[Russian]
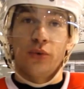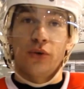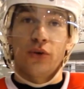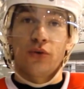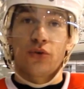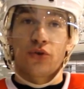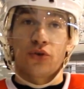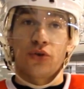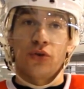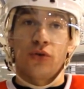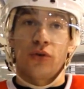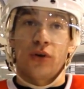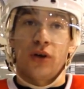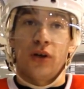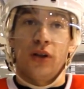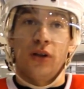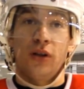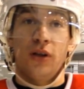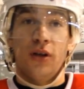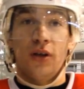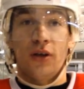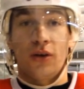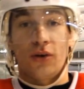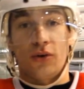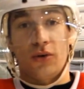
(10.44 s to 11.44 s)
«Южный Урал».
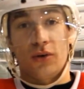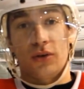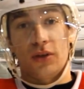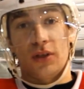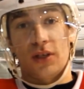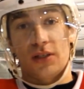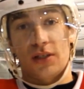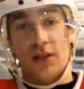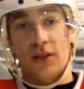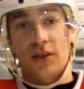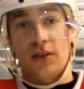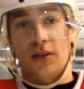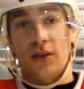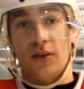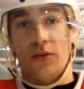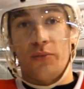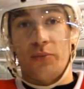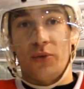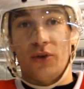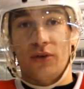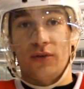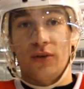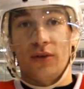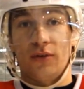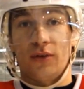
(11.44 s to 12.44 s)
Год назад я
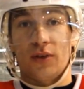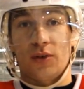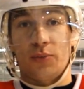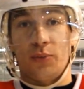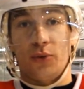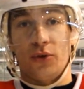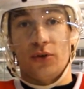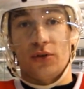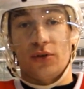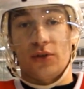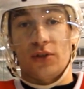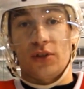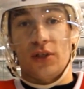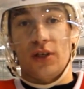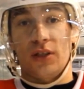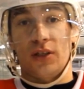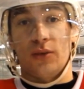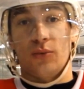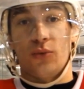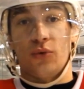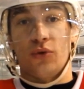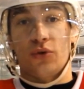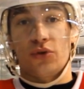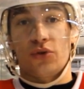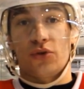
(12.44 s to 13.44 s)
впервые воспользовался
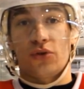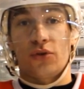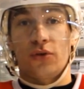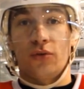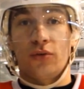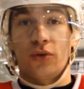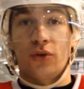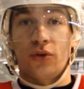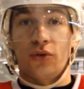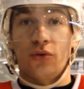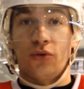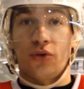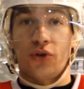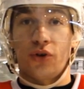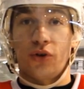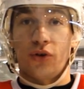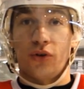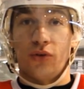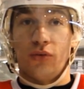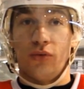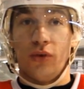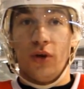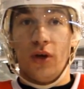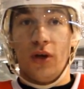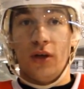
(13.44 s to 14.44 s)
сайтом
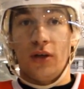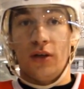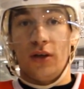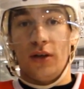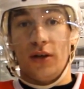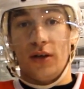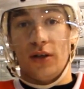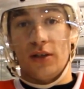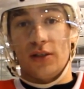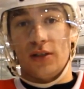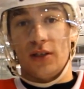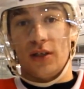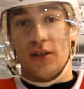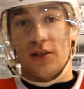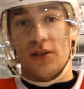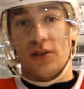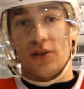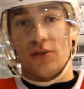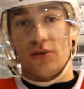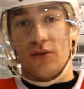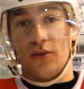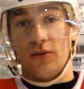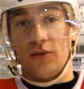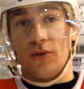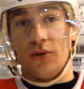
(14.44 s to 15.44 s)
госуслуги.ру для регистрации
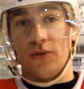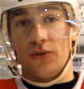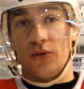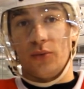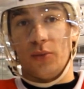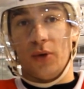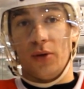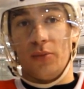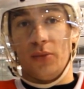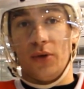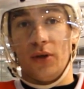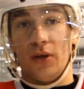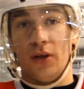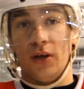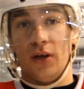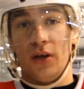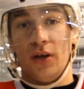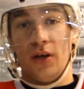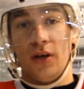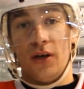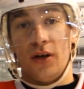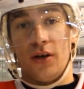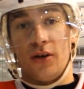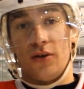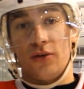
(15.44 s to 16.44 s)
своего автомобиля.
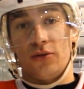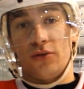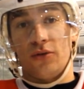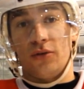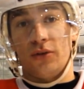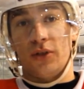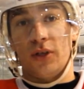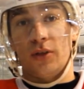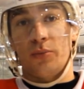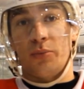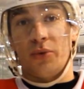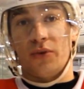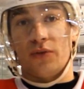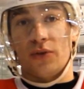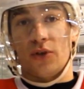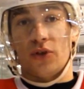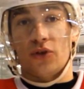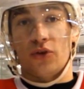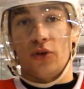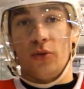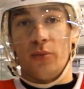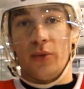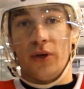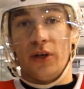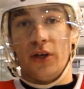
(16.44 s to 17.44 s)
Результат
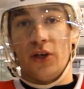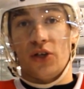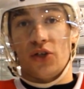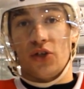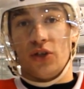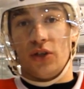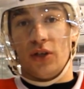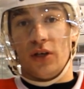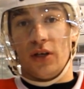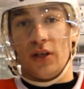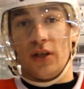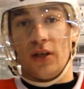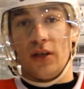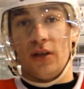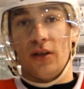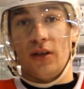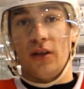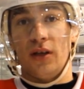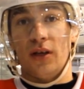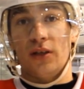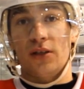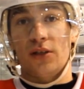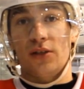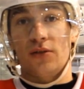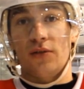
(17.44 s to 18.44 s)
превзошел мои ожидания.
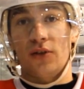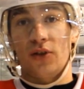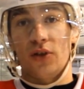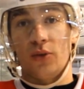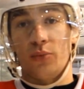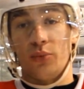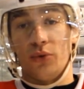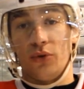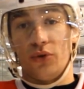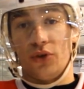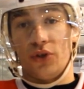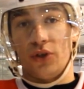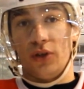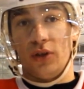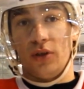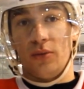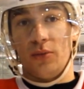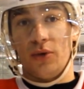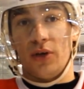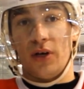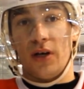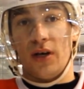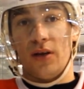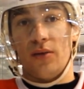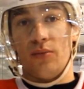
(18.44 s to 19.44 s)
Я действительно получил
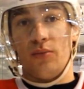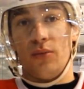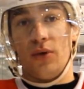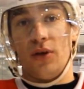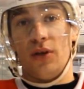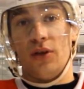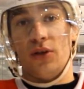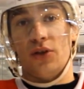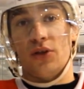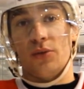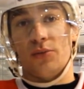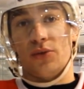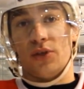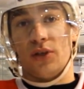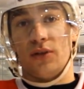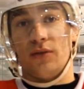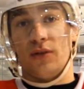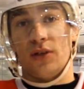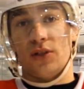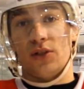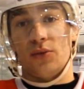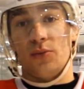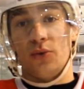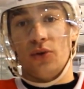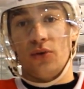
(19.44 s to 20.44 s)
номера менее чем за
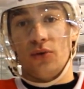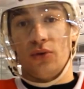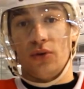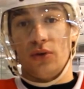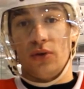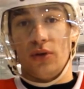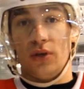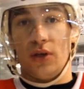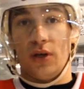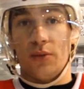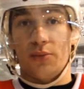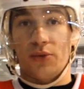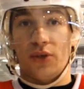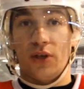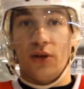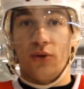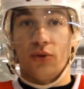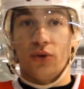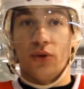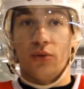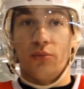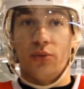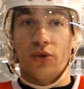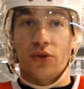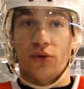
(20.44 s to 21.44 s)
20 минут и
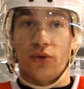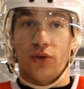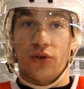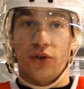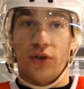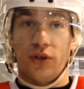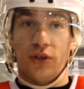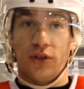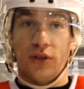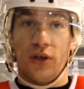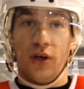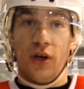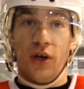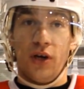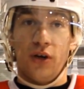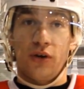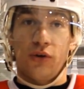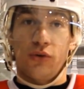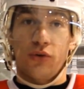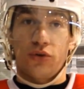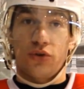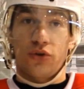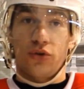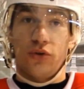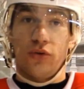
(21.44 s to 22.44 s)
абсолютно без очереди.
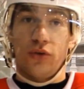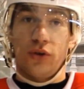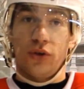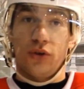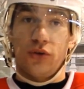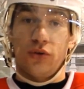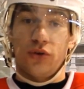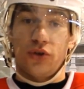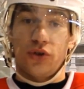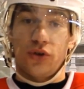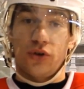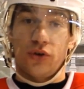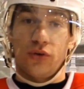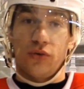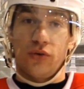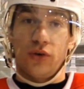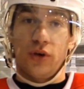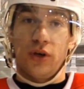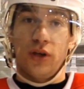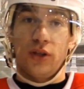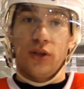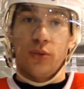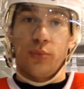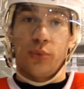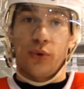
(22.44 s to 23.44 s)
Госуслуги.ру –
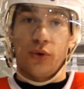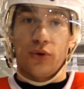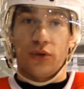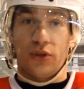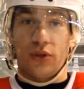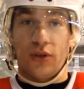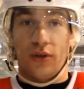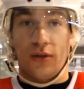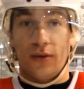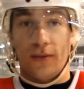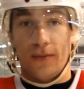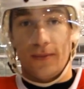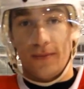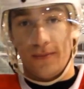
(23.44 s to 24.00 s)
это просто.